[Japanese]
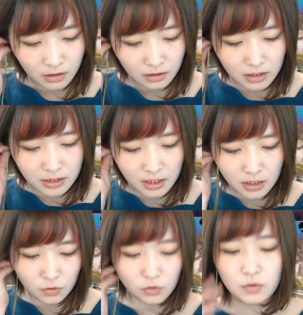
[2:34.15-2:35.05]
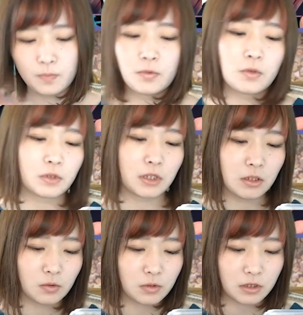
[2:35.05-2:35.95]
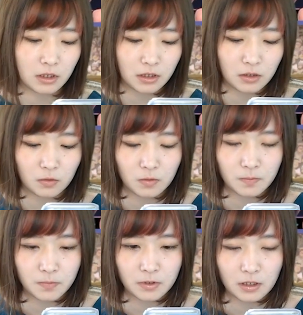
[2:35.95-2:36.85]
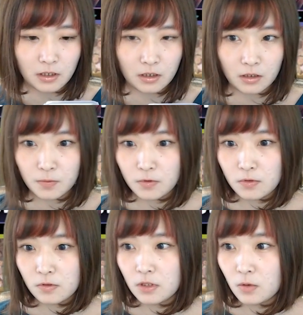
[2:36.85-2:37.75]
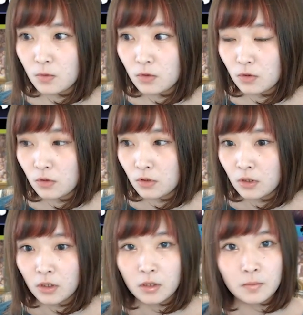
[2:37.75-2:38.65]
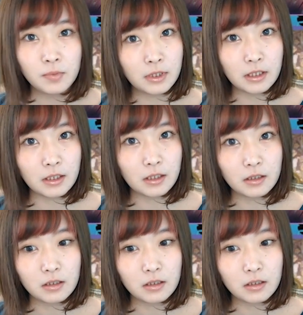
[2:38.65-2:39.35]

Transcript: で全ドロップを木と光ドロップに変化普通にこの武器